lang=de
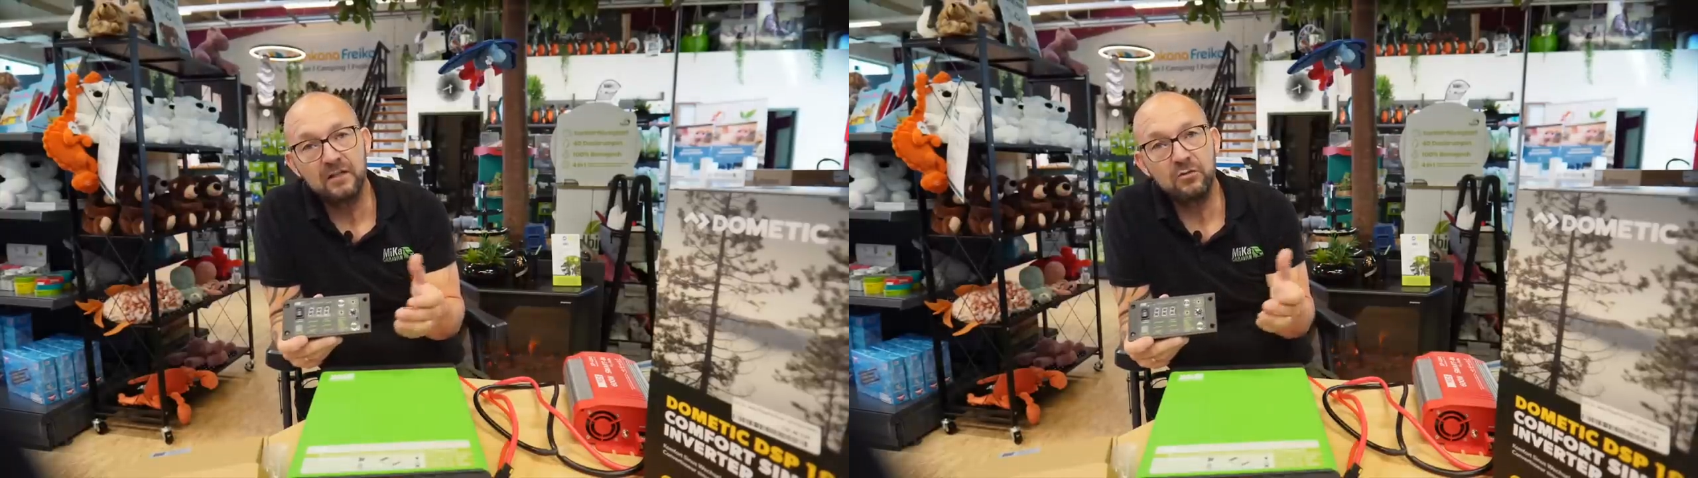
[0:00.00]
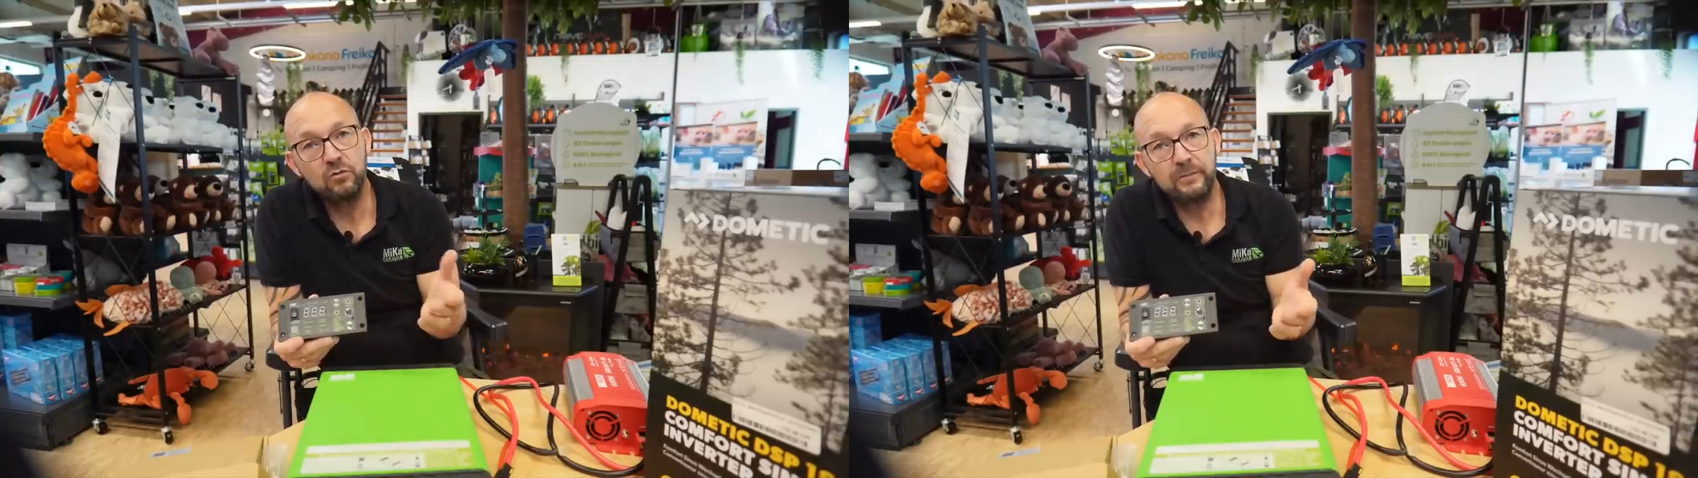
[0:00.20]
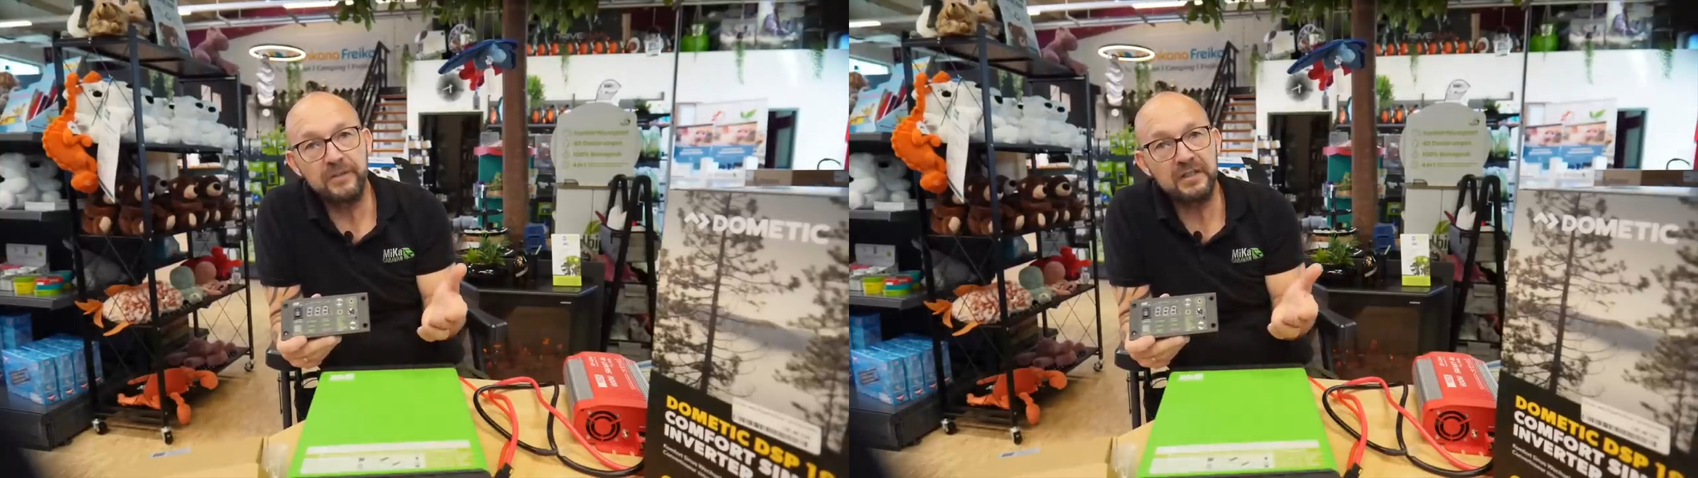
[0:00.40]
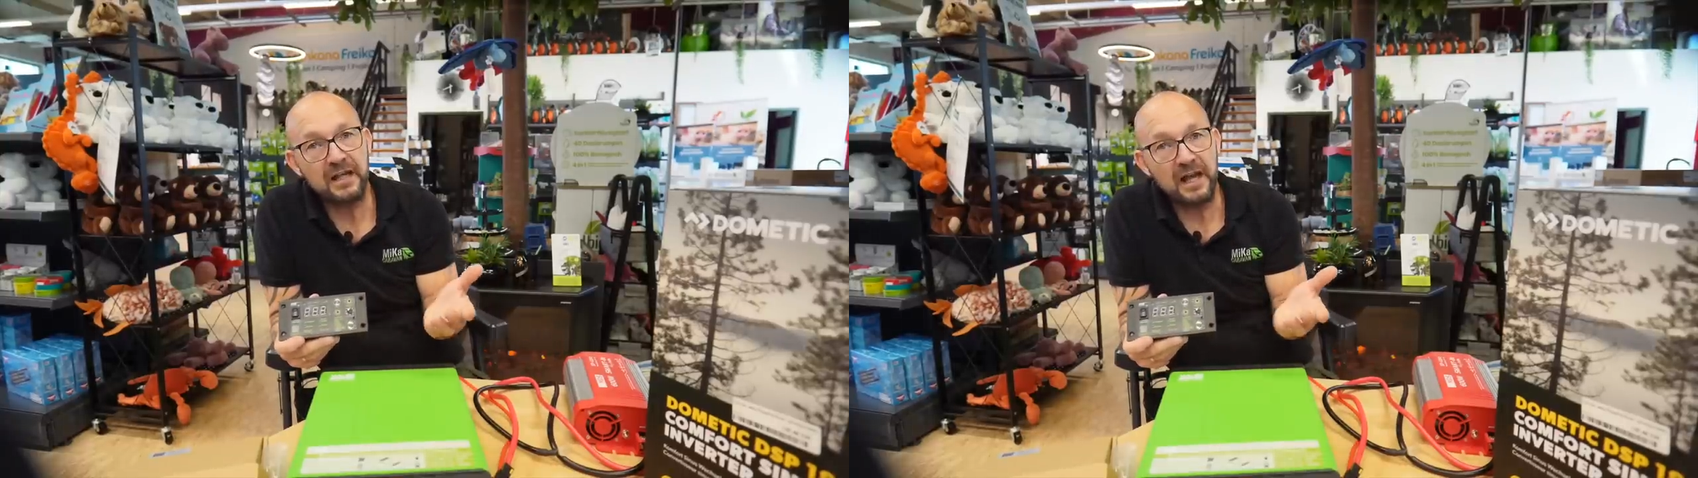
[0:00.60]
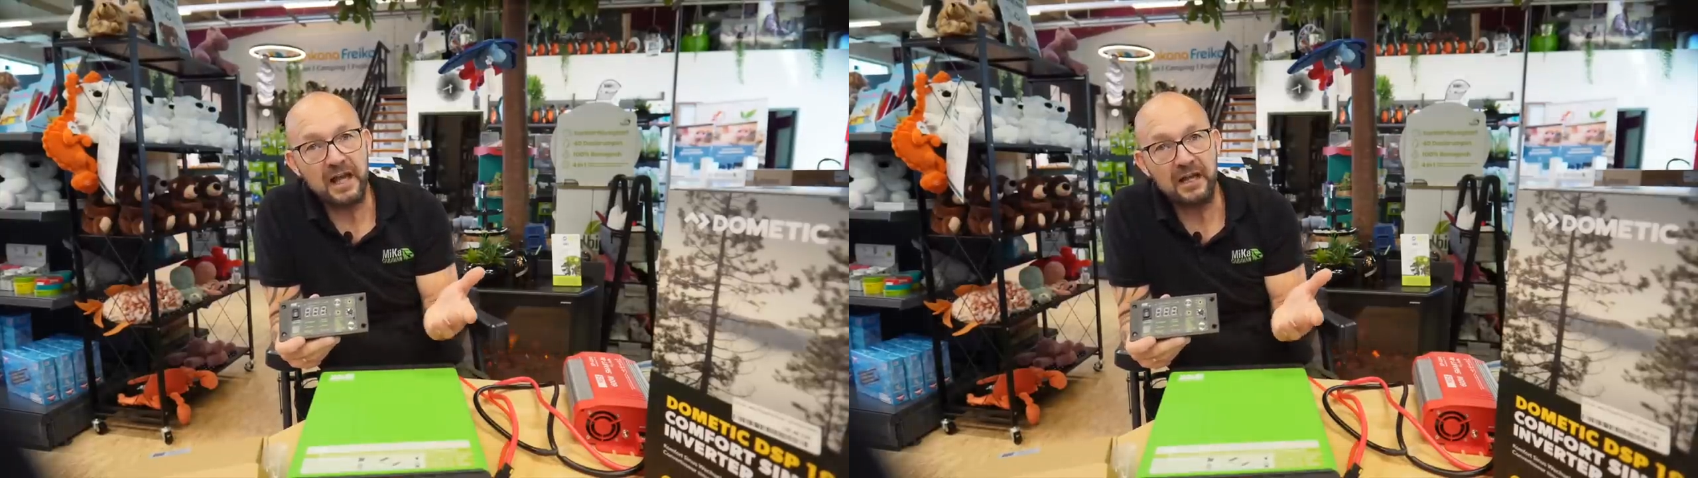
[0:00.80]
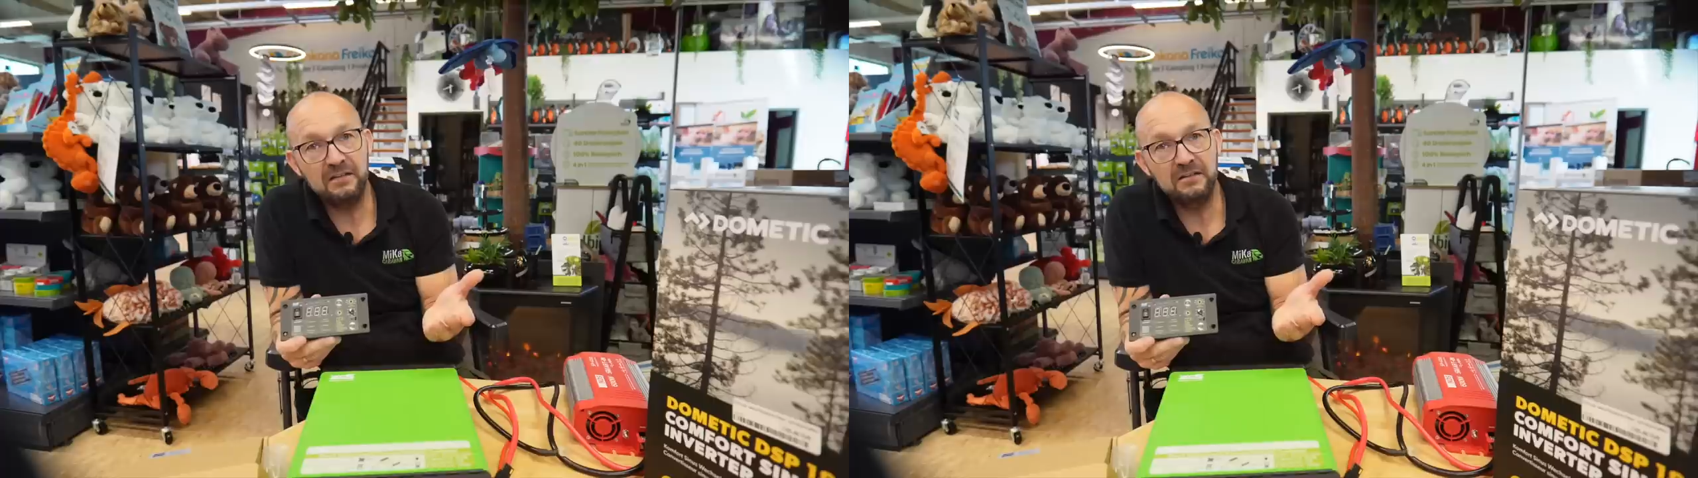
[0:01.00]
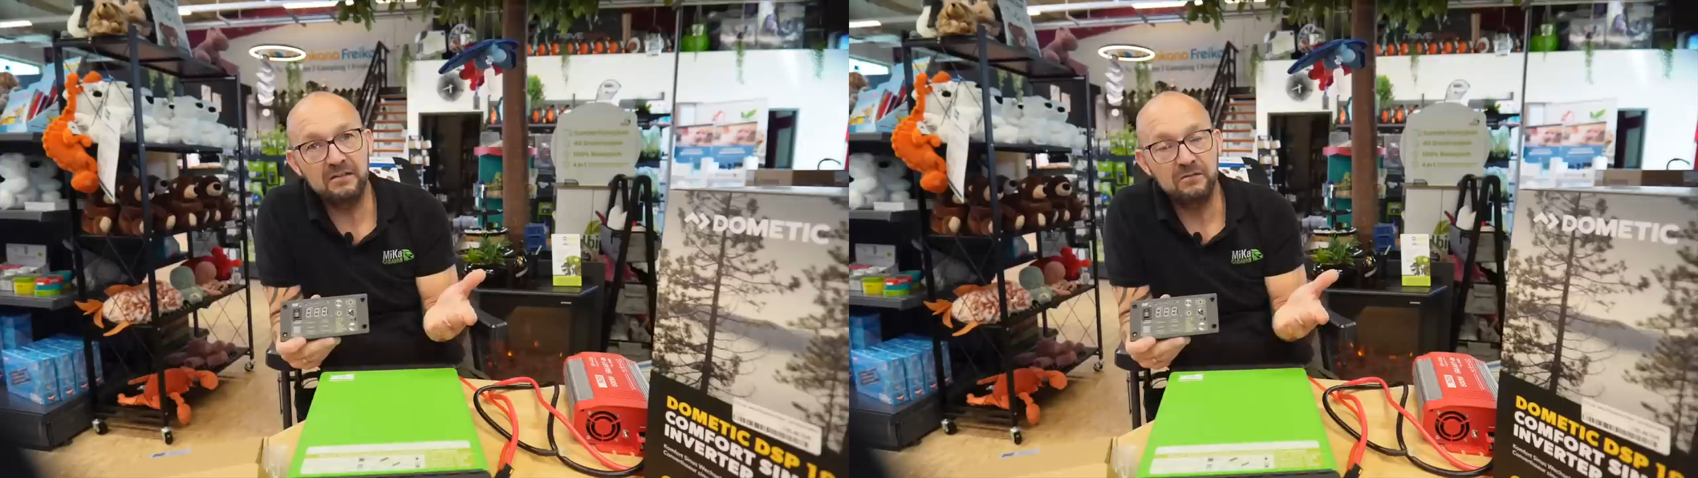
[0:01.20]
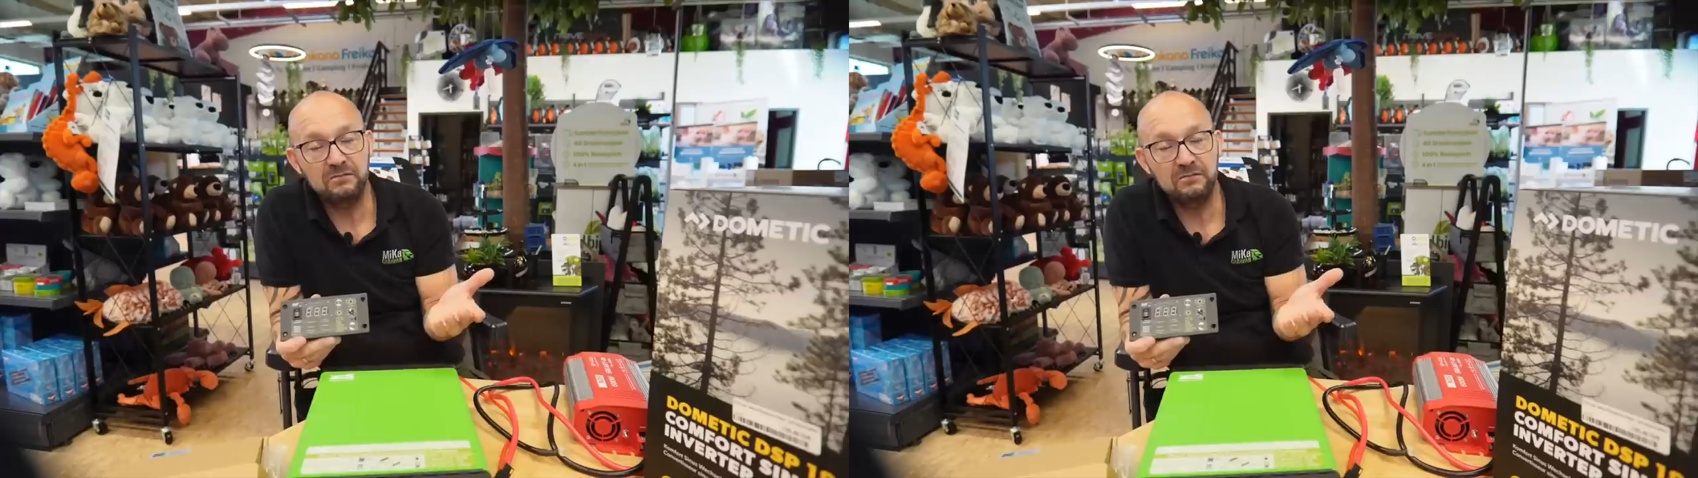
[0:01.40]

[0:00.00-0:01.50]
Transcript: nur mit 8,